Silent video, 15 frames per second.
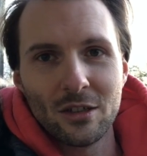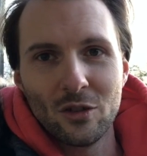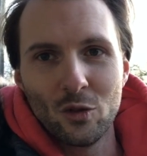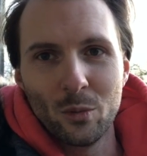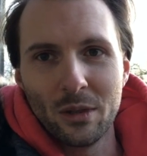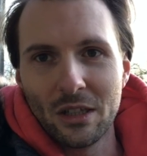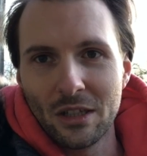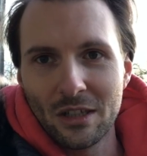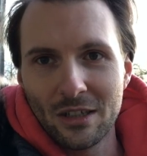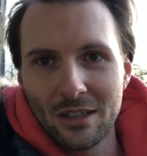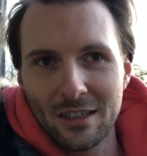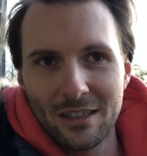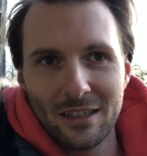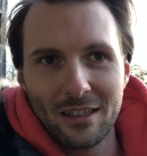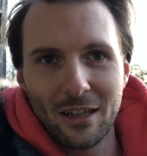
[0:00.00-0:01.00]
über die
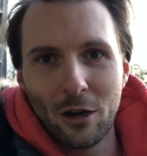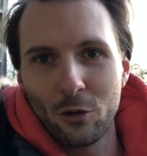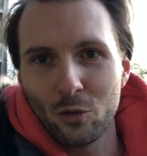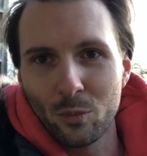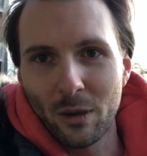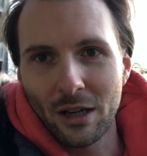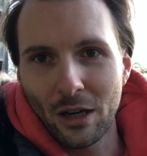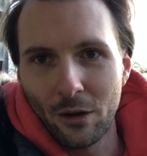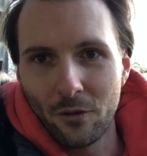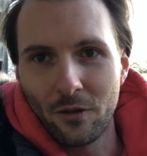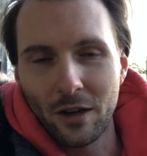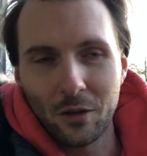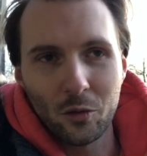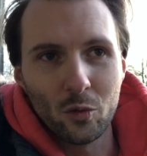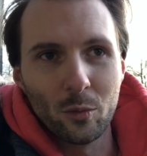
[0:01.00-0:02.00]
äh,
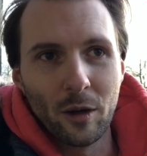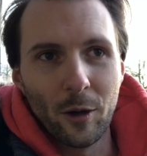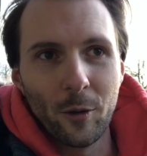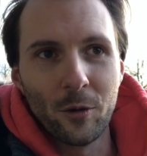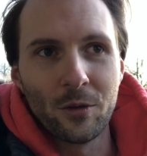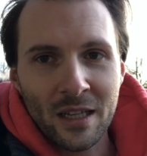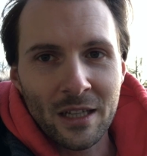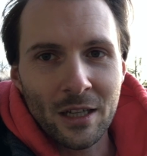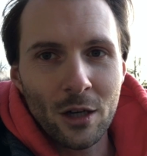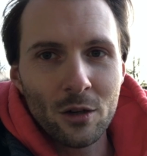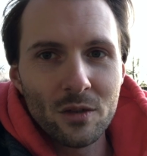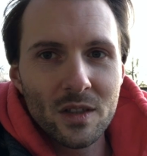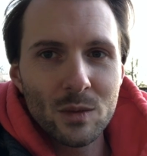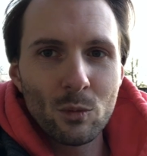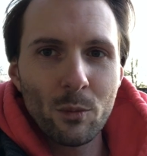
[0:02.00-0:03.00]
Autobahnauffahrt rüber und genau in
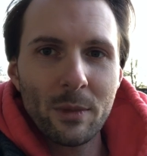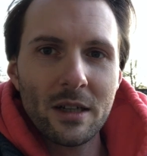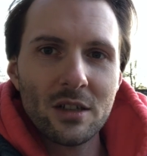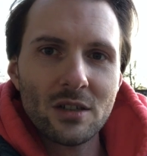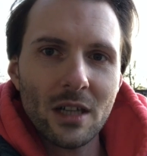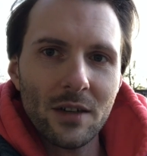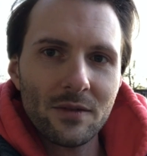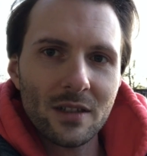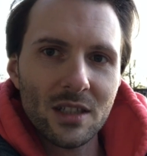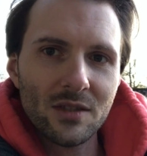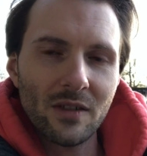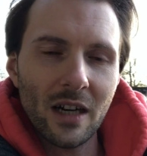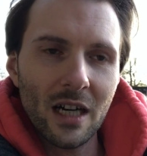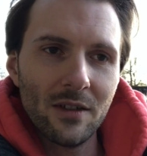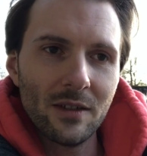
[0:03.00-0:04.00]
diesem Moment schafft das
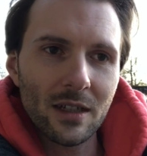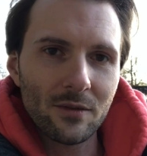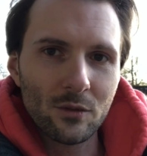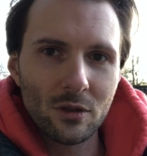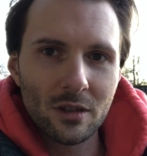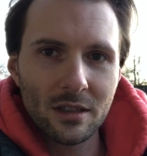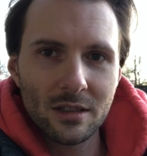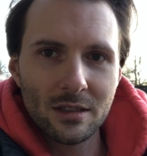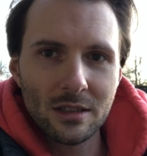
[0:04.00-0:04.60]
Fahrwerk wirklich